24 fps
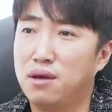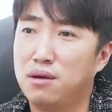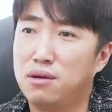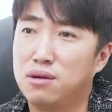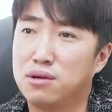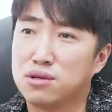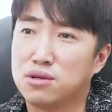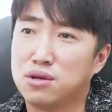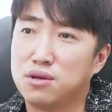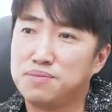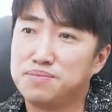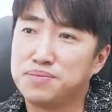
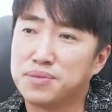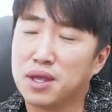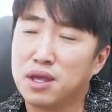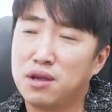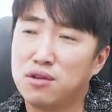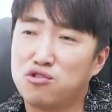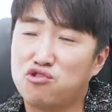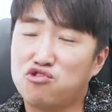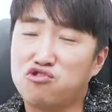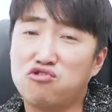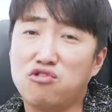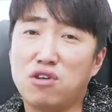그래서
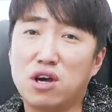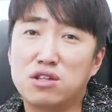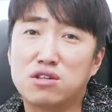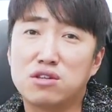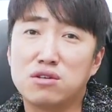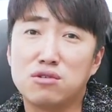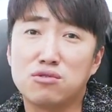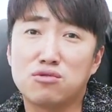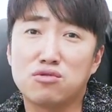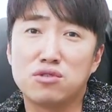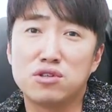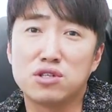축구 같은
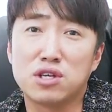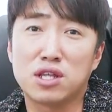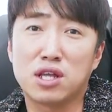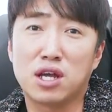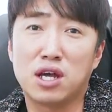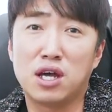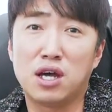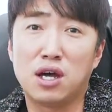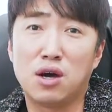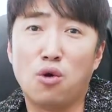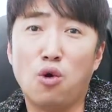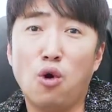것도
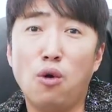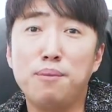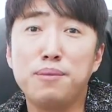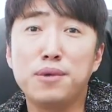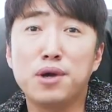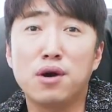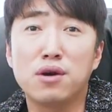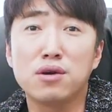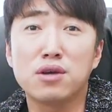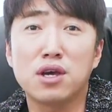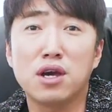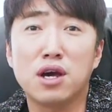그러잖아. 홈
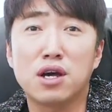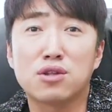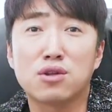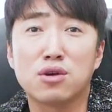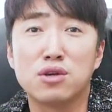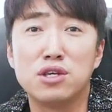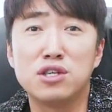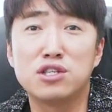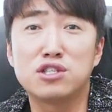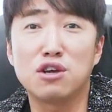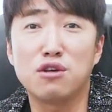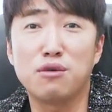경기가 더
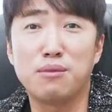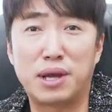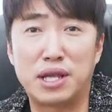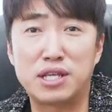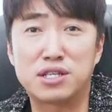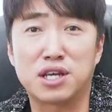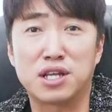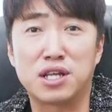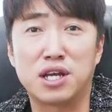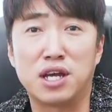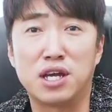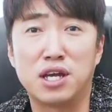이점이
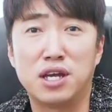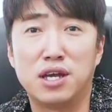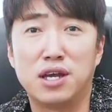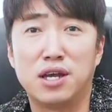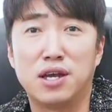많잖아.